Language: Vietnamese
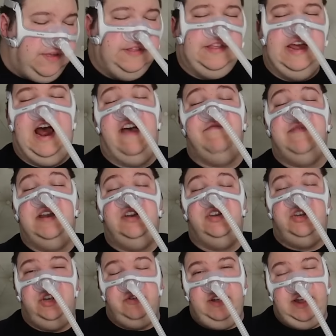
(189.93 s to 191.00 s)
không phải nỗ lực
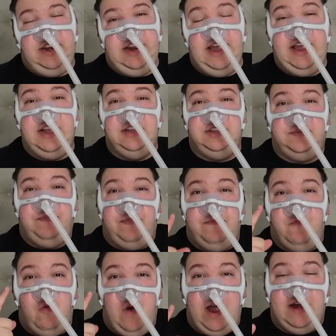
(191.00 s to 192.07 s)
nào mà không được đền đáp,
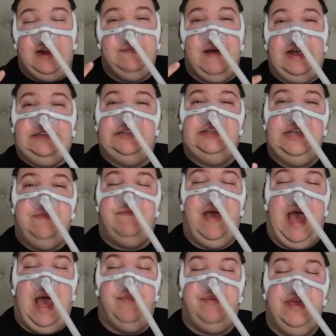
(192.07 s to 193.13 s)
sự bấn loạn về mặt
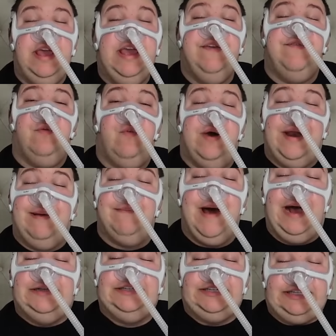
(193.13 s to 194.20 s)
cảm xúc, một cơ
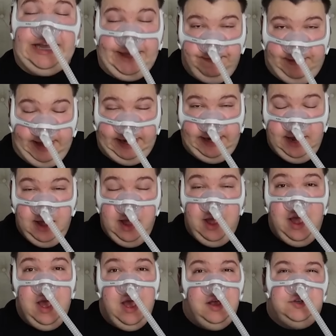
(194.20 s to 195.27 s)
thể mà bước đi vài bước
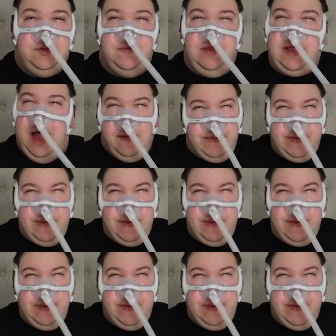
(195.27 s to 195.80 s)
cũng đã đủ mệt